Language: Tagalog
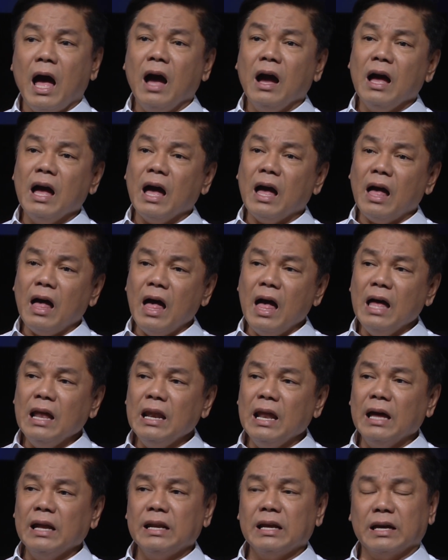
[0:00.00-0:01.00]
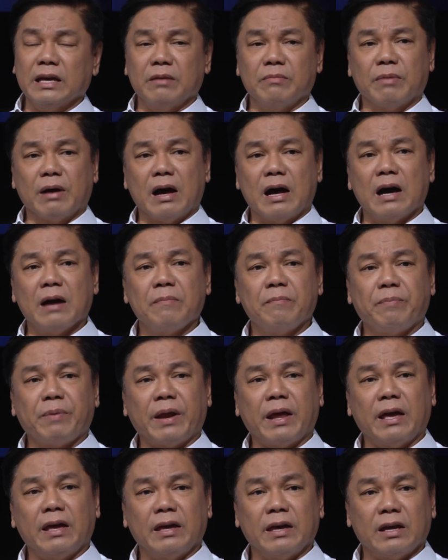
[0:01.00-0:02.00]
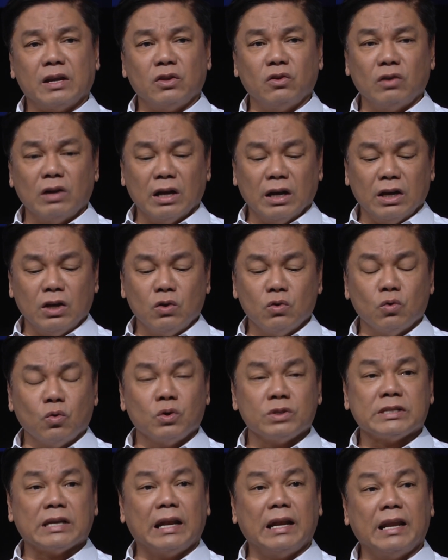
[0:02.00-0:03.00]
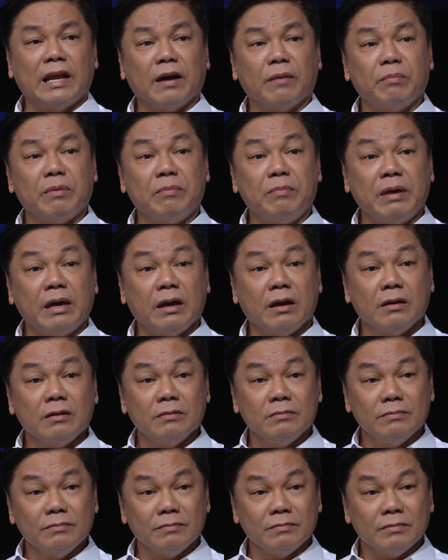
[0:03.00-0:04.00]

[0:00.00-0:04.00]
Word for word: Ang akala ng iba, ang prayer, yun lang inuusal ng bibig.